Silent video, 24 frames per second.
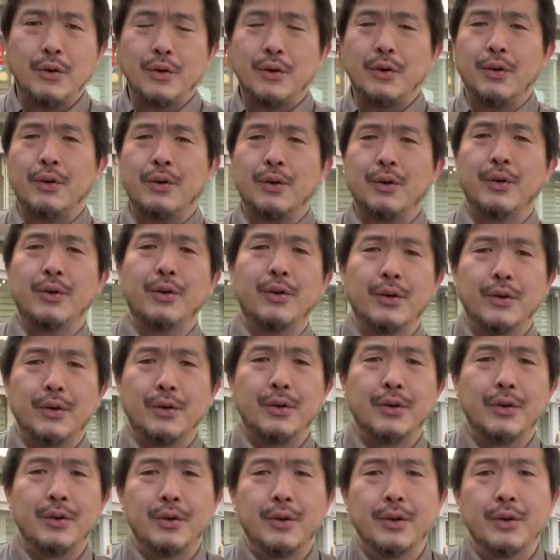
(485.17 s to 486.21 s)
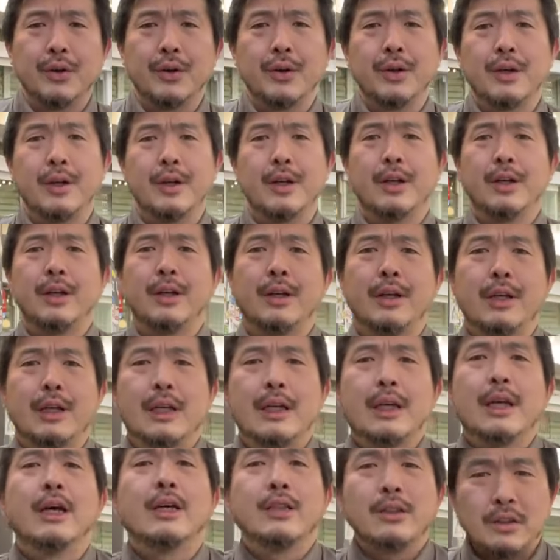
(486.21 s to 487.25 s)
円ごとにプレゼント。
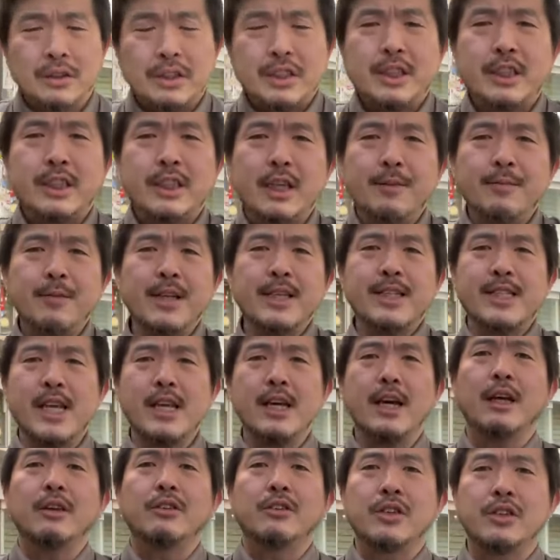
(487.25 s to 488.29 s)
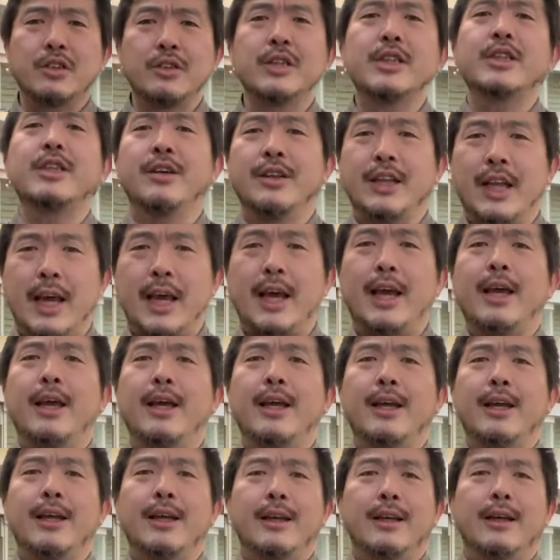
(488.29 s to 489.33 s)
システムは前回と一緒ですよね。はい。
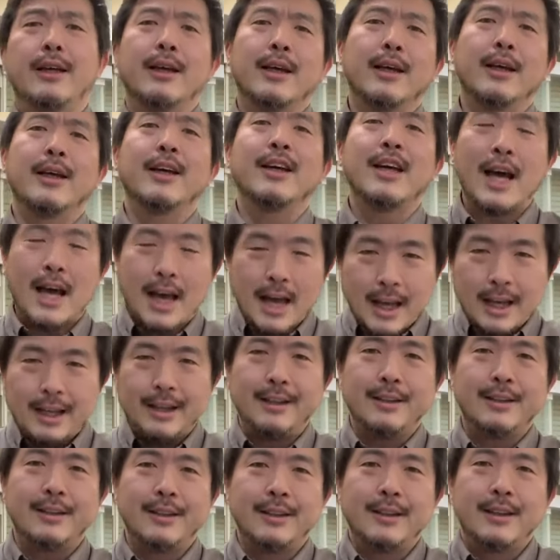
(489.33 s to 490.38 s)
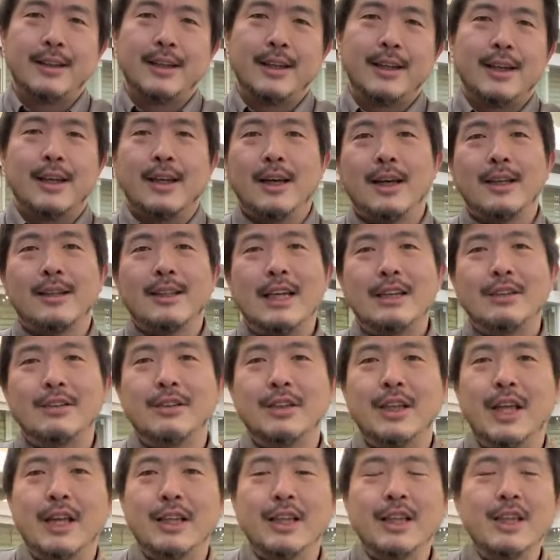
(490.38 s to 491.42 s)
はい。なの
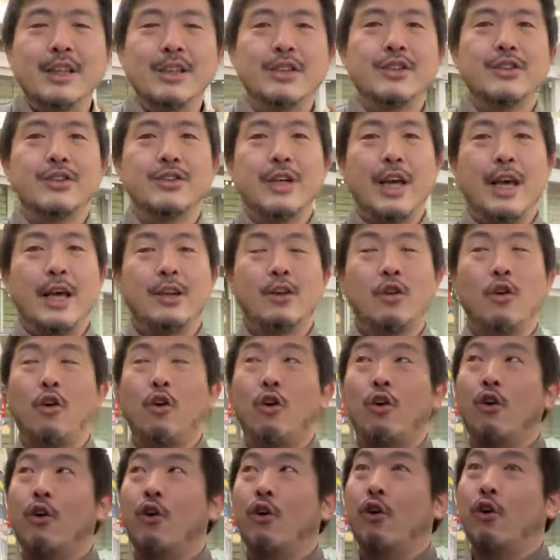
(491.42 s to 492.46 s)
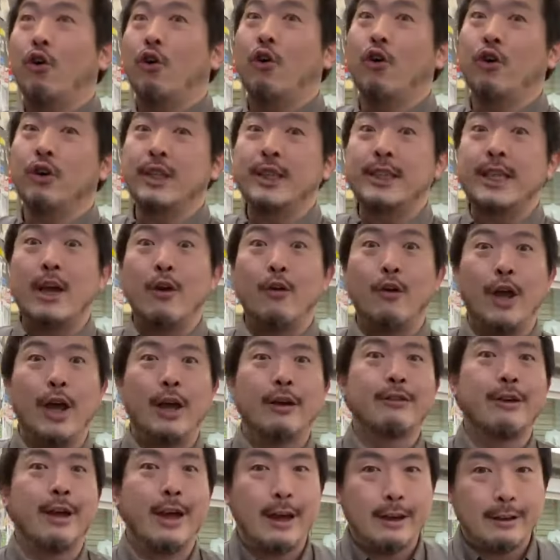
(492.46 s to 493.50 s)
で、
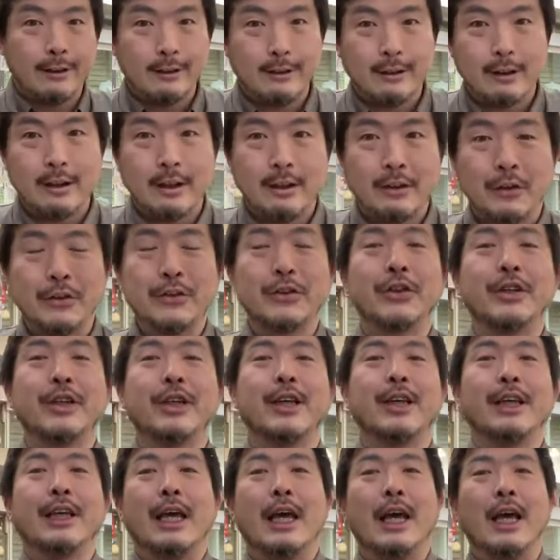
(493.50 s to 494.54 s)
2500円ごとに、